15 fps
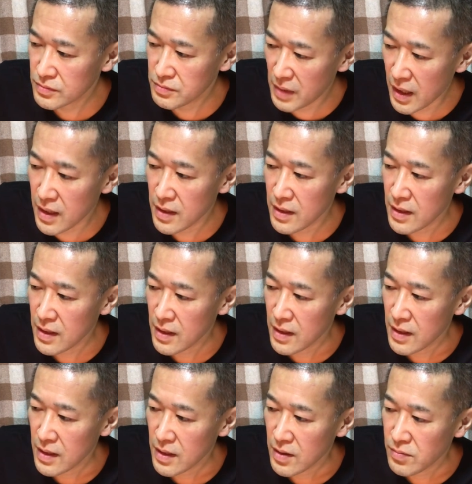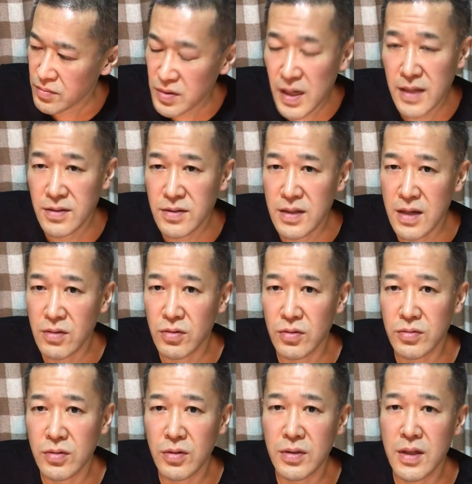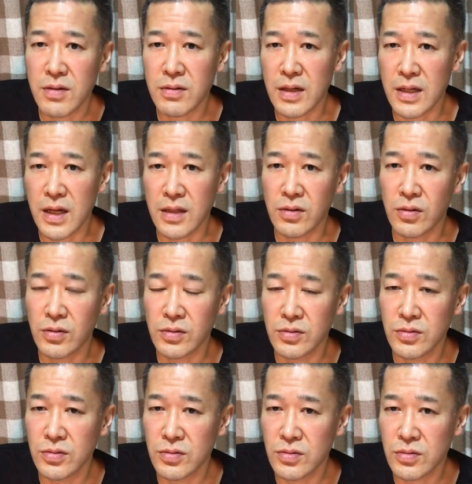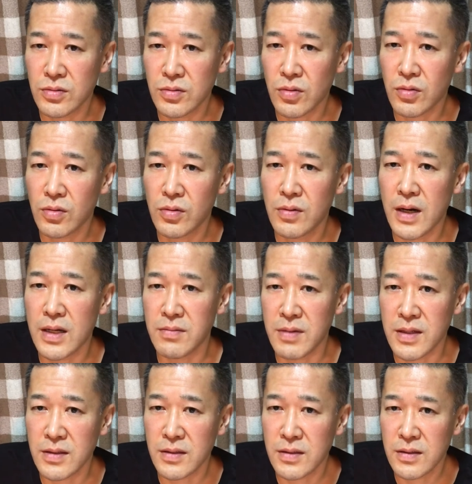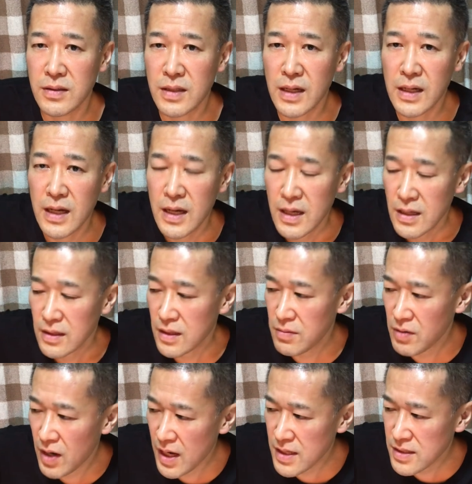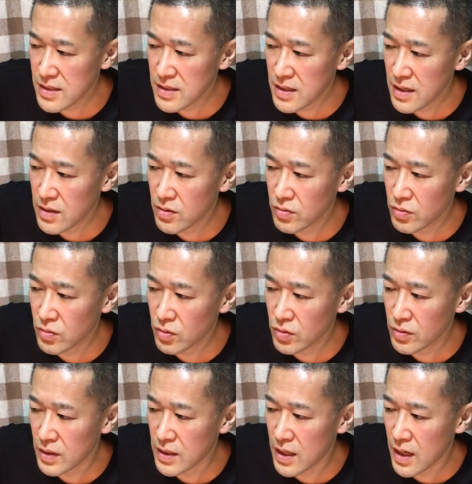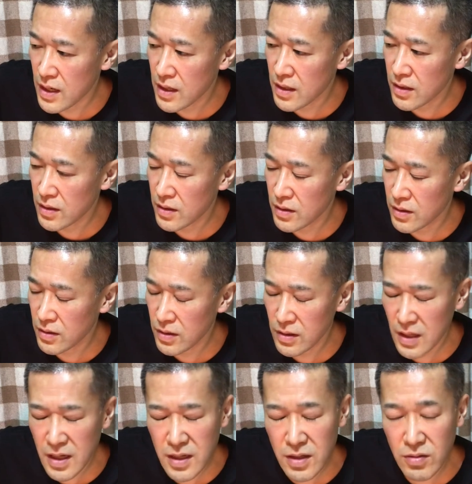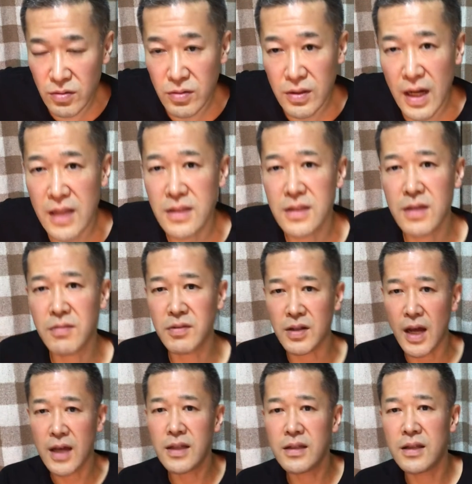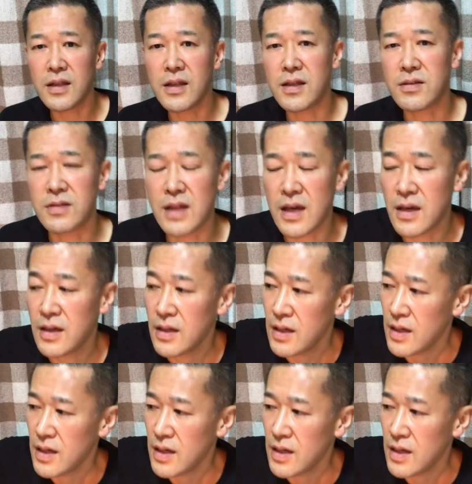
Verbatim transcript: まあプラスでこう動いてるかなというところはあります。だからでも安心できることはなできる感じでもないんでですね、